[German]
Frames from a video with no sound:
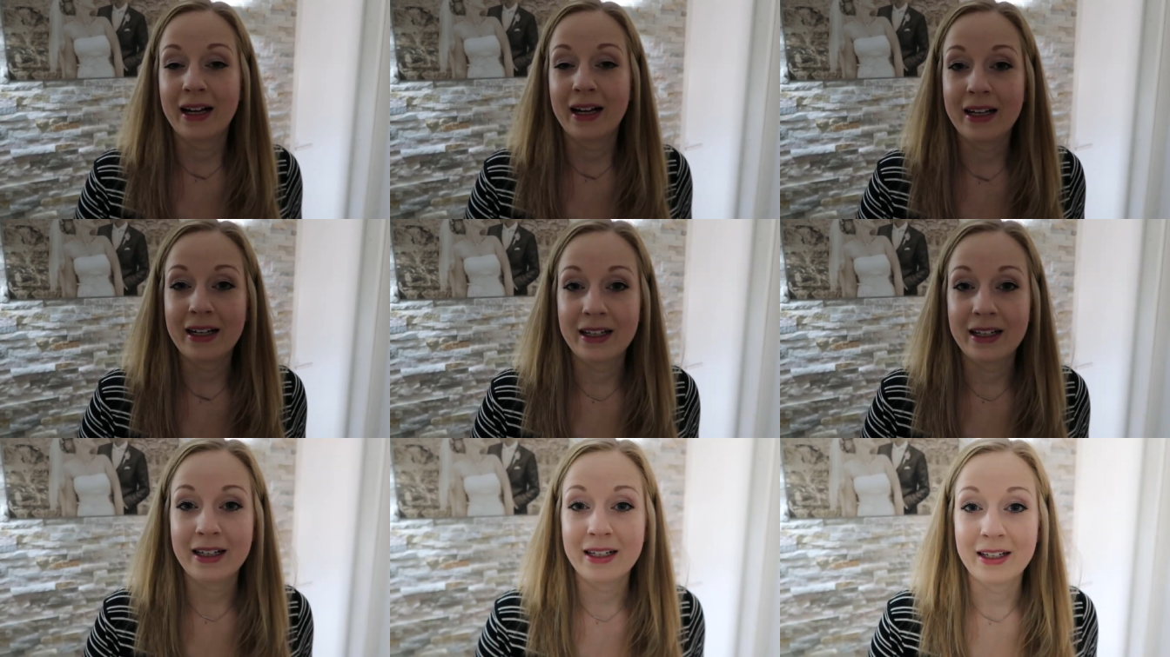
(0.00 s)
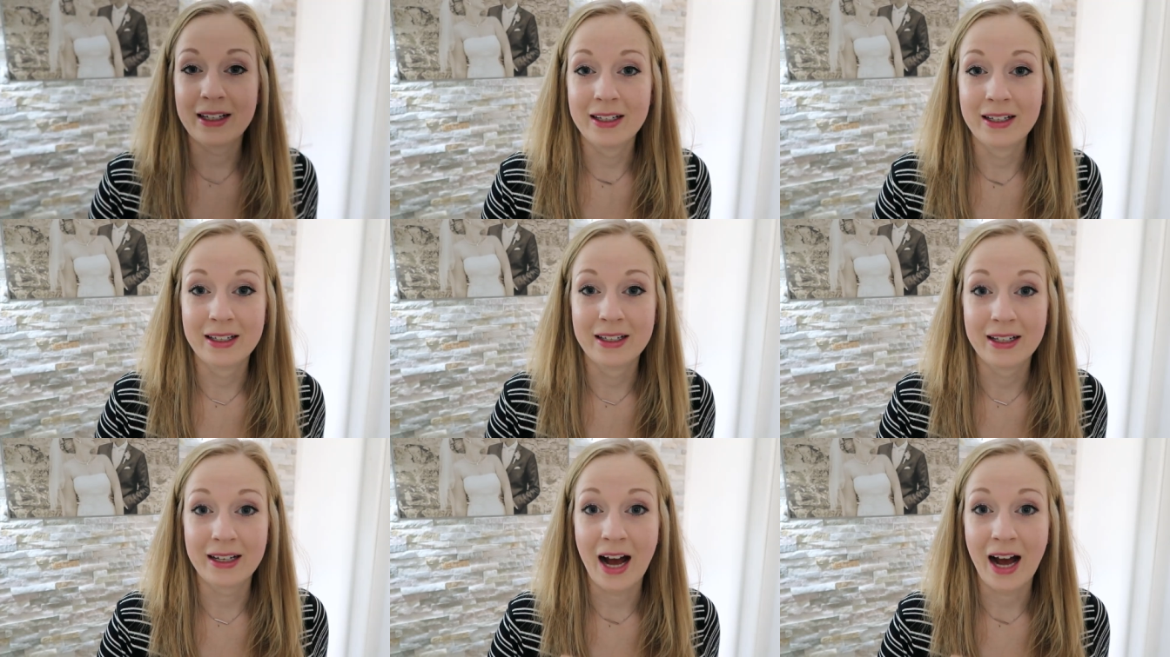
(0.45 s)

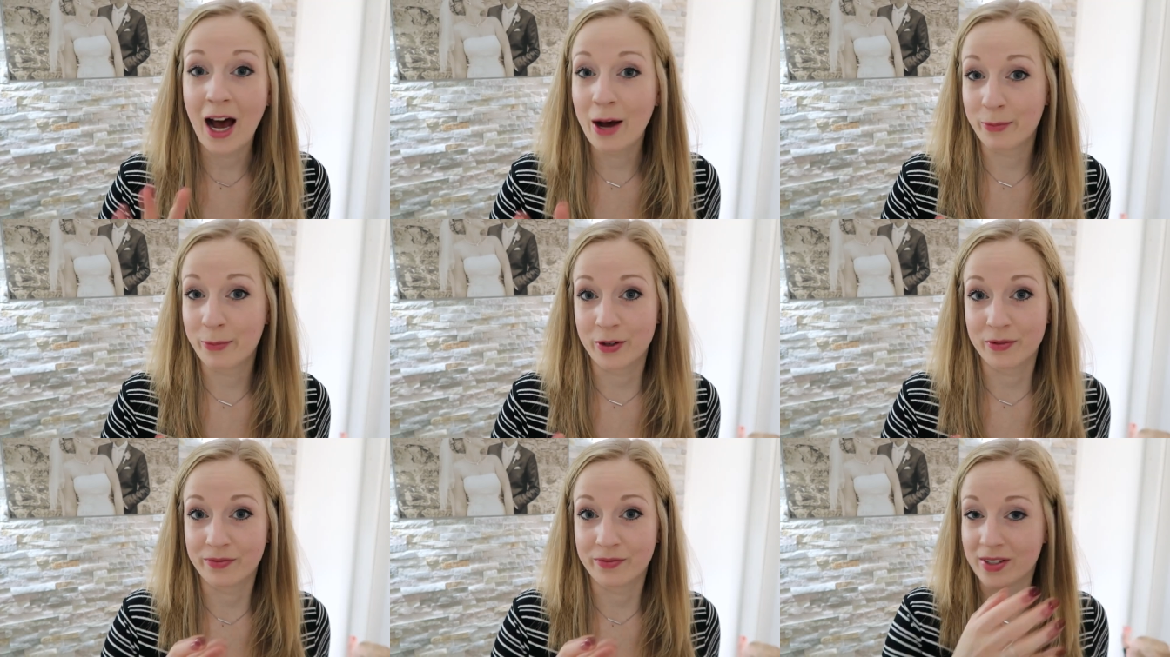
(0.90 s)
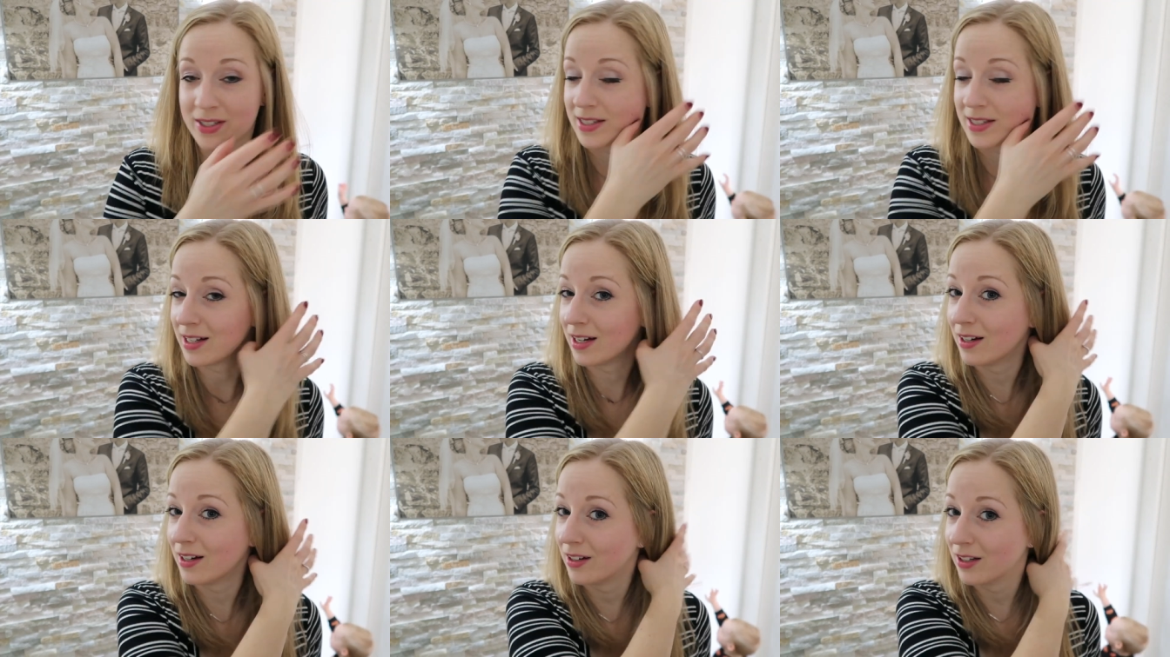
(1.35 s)
Äh, Hammer, was
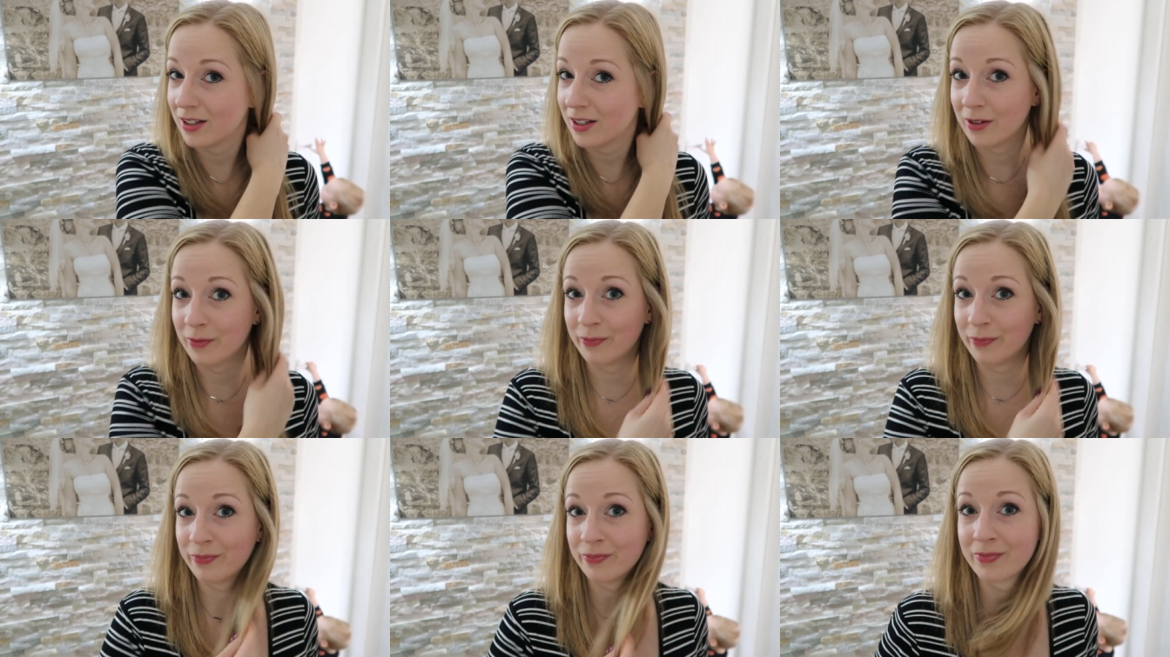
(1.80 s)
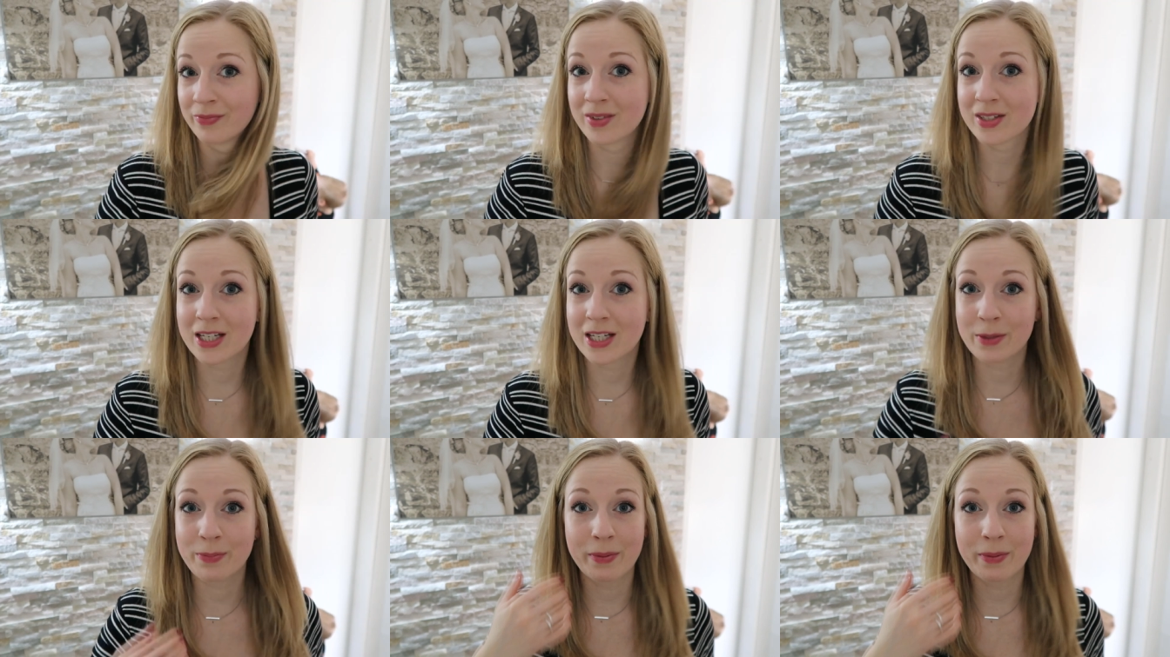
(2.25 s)
da ähm,
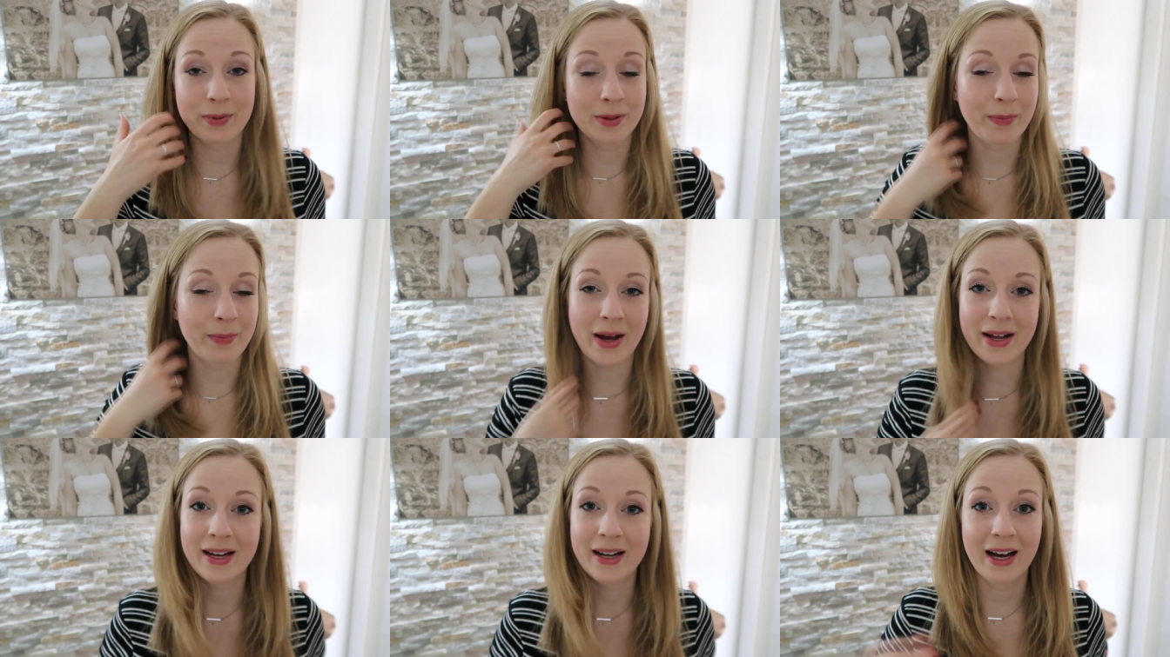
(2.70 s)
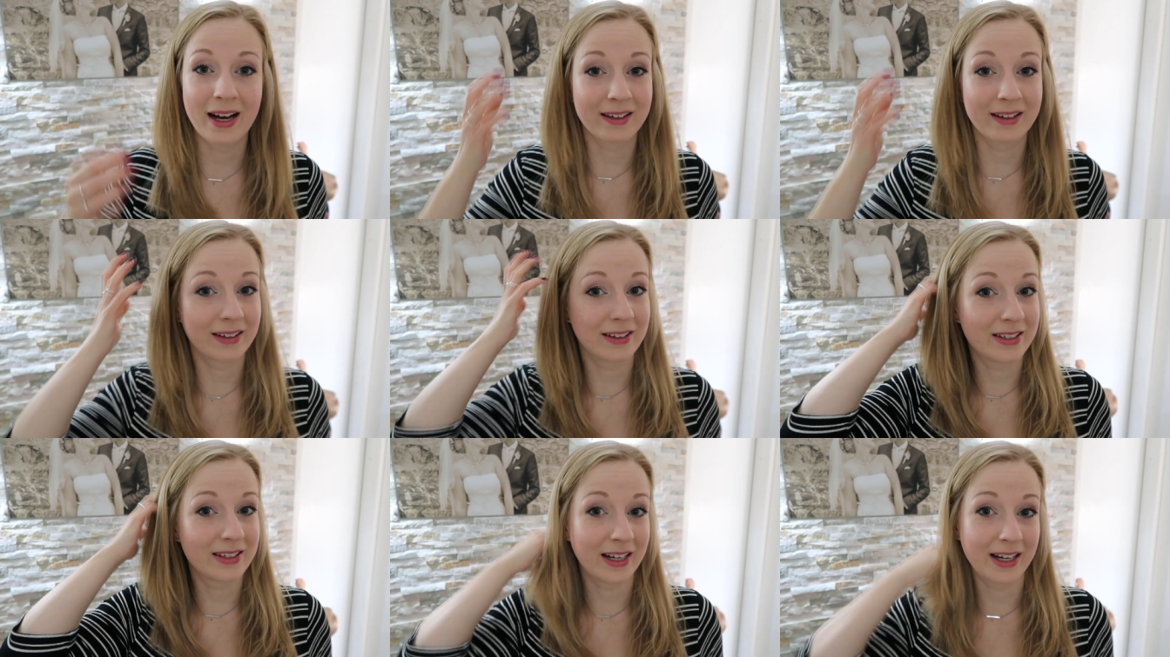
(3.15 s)
sich mit meinen
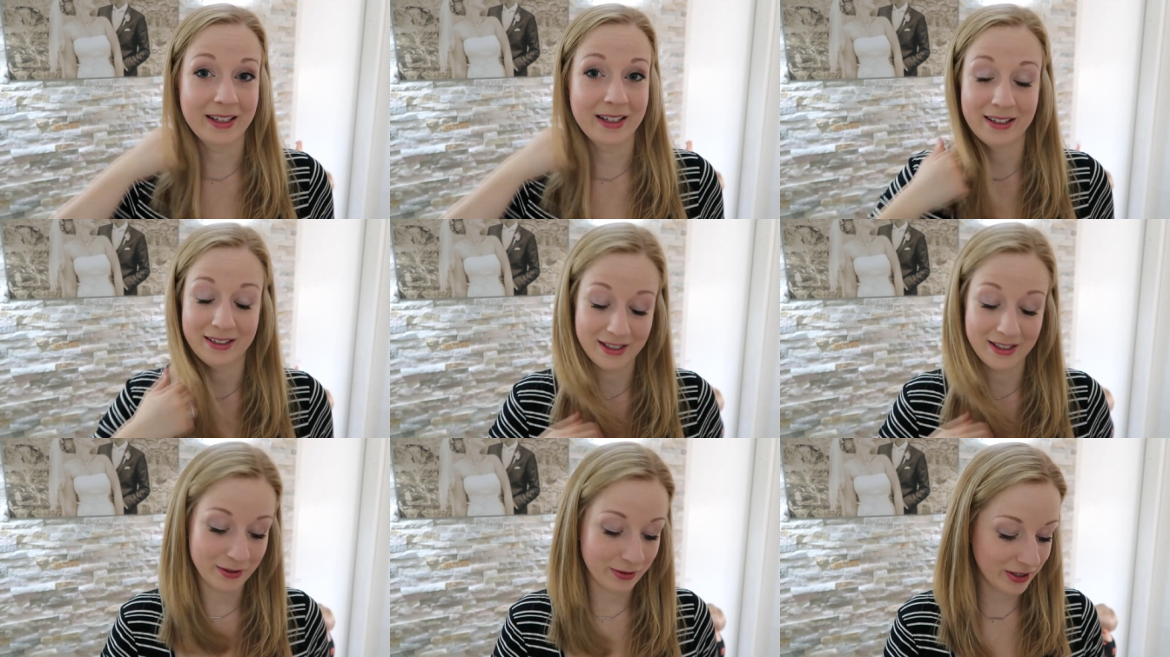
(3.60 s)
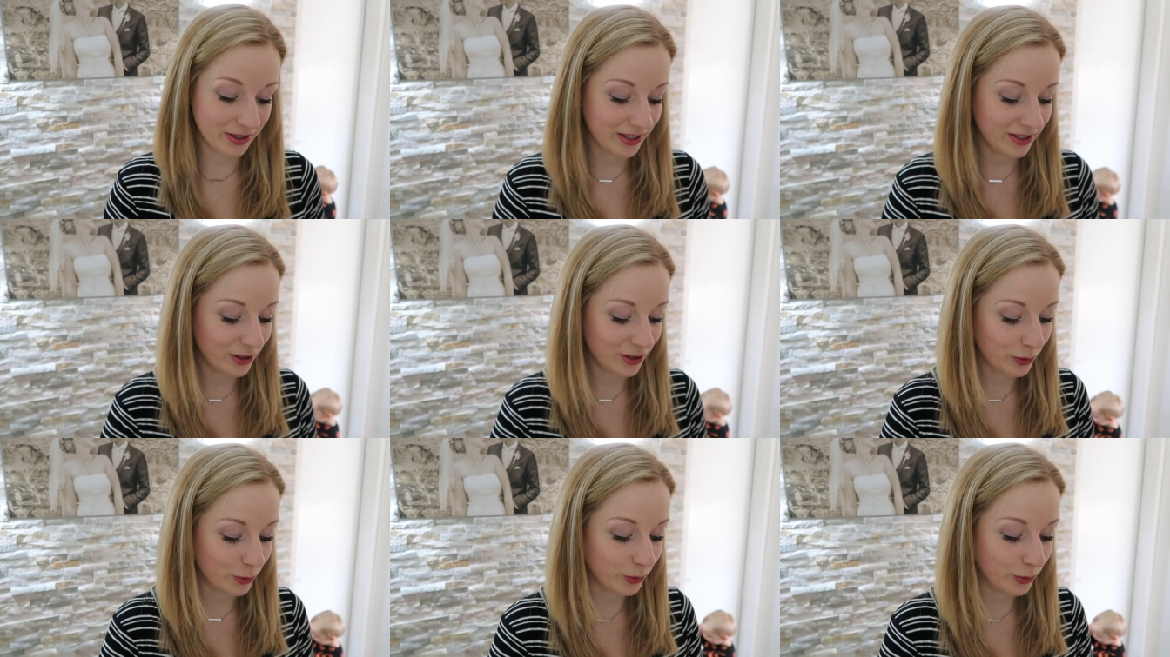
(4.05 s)
Haaren getan hat. Also
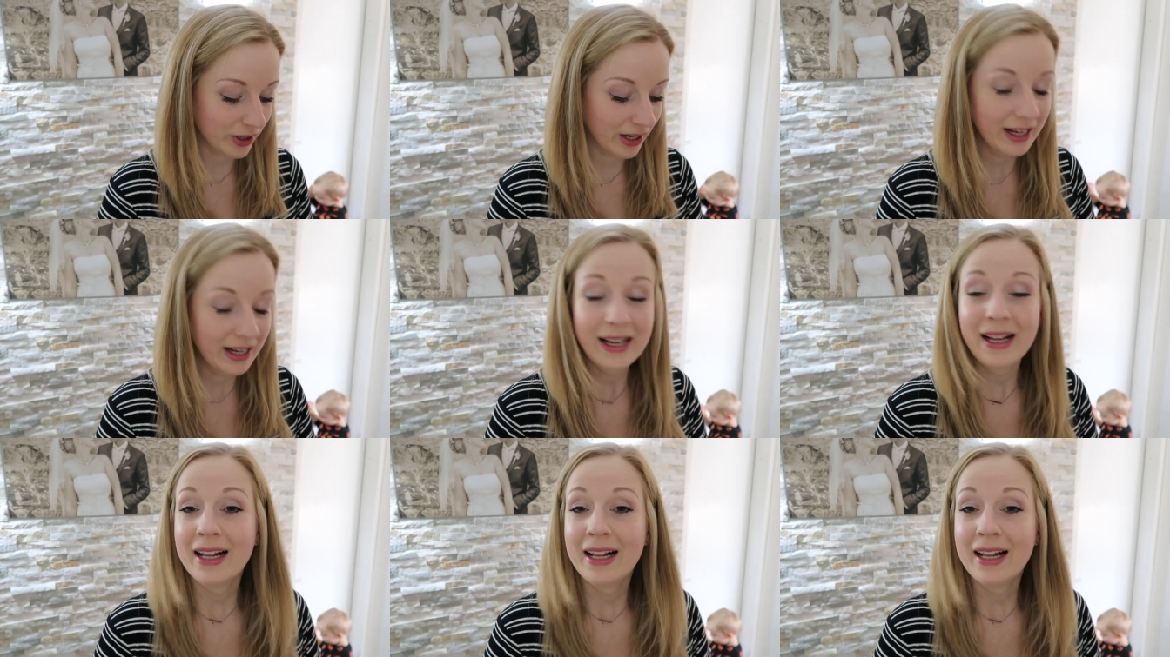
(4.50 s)
richtig gut.